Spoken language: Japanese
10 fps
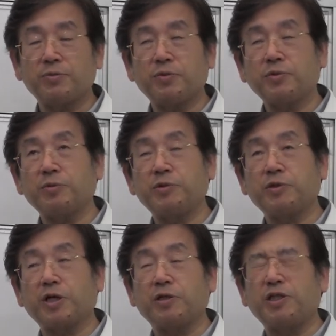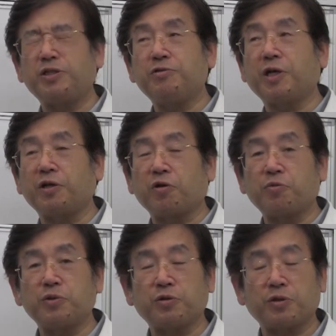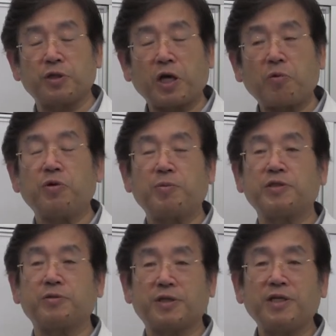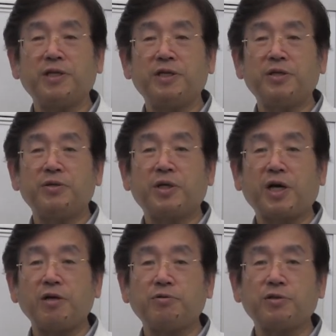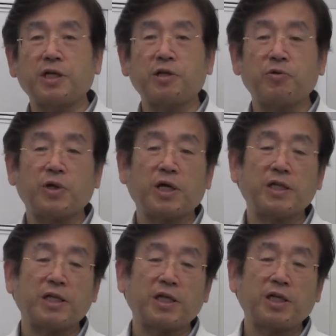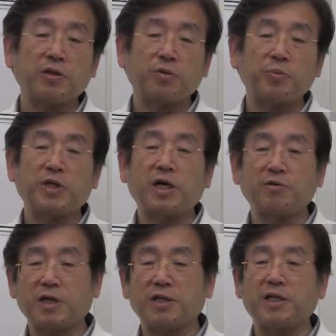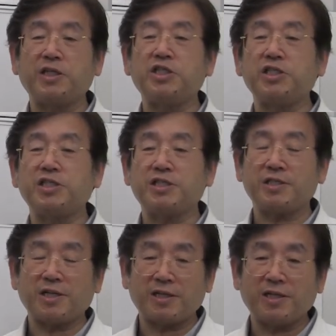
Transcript: 僕が見る限りで1週間寝込む人って結構いますよねで回復過程の中でだんだんと3日ぐらいになり1日にな